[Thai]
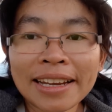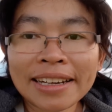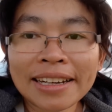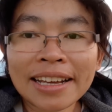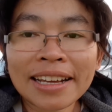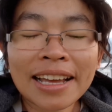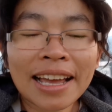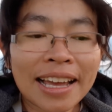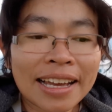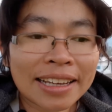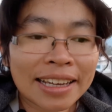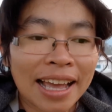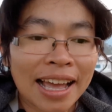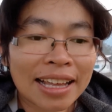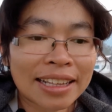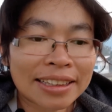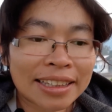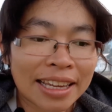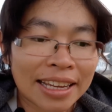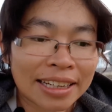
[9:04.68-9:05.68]
งนะคะกลา
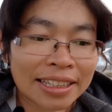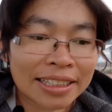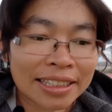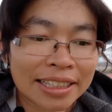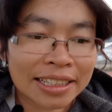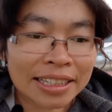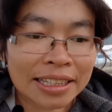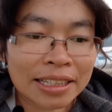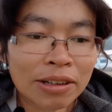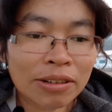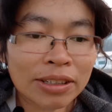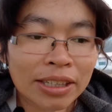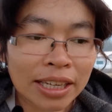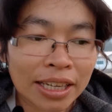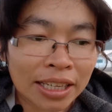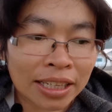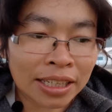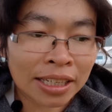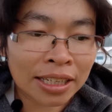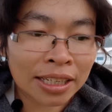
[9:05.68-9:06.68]
งเต็นท์ที่นี่เขา
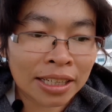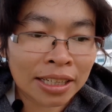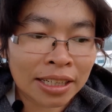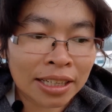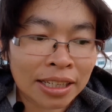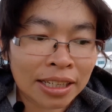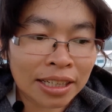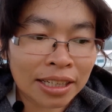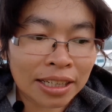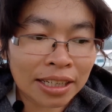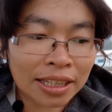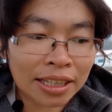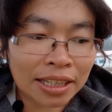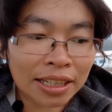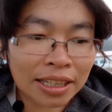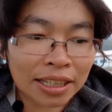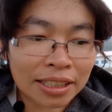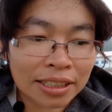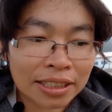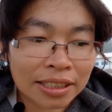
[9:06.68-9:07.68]
คิด
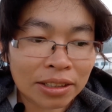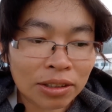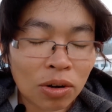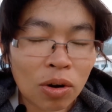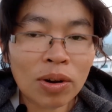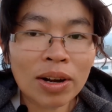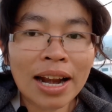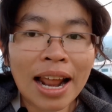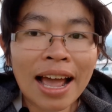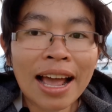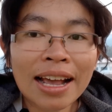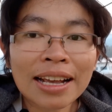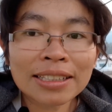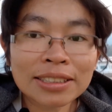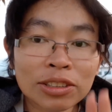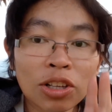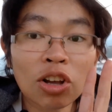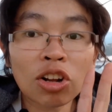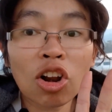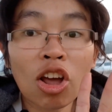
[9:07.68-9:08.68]
คนละ
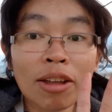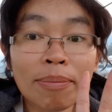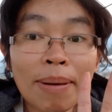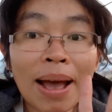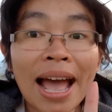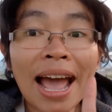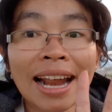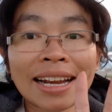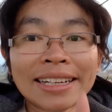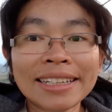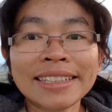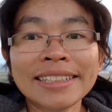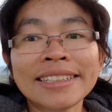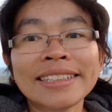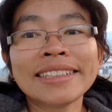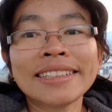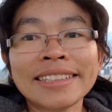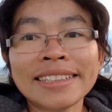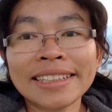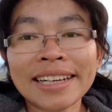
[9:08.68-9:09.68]
200 บาท
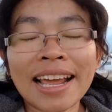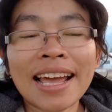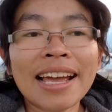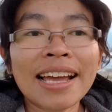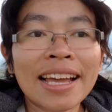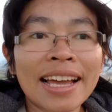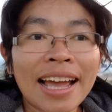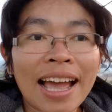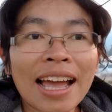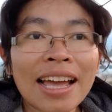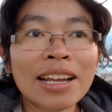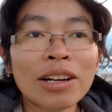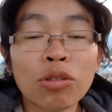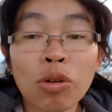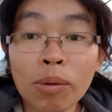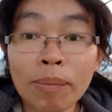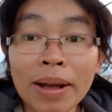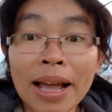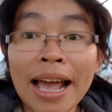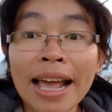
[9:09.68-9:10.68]
นะคะ ร
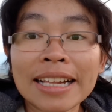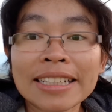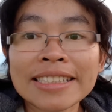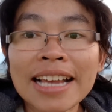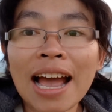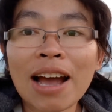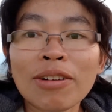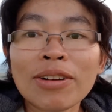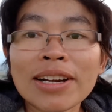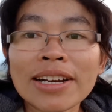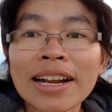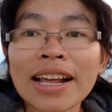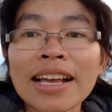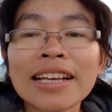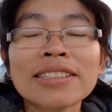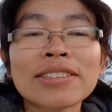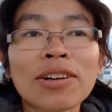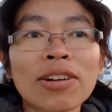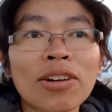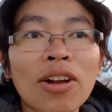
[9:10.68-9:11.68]
วมอาหารเช้าด้วยนะ
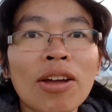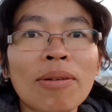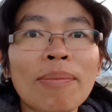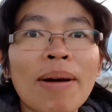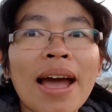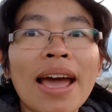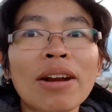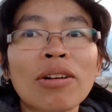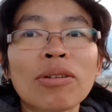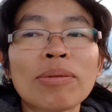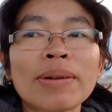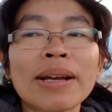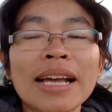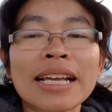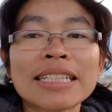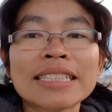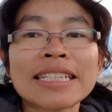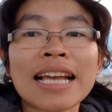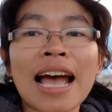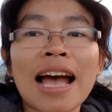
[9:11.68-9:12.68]
200 บาทรวมอา
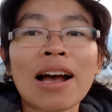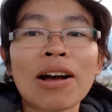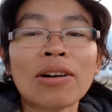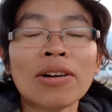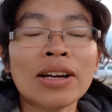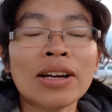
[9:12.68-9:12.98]
หารเช้า